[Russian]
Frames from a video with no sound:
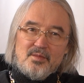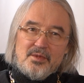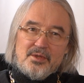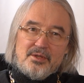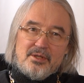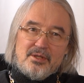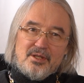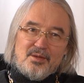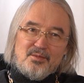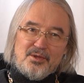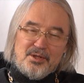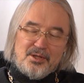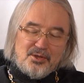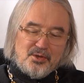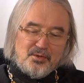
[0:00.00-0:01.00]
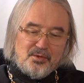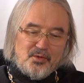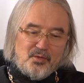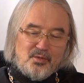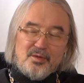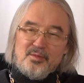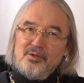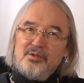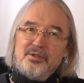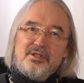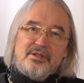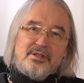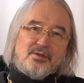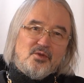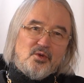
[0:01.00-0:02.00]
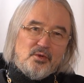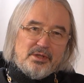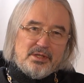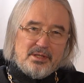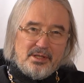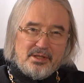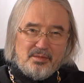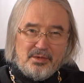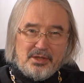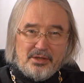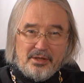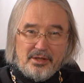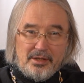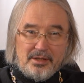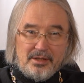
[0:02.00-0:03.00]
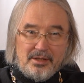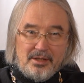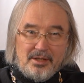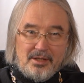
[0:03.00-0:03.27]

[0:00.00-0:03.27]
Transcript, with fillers: под часами нашего любимого, дорогого отца Дмитрия.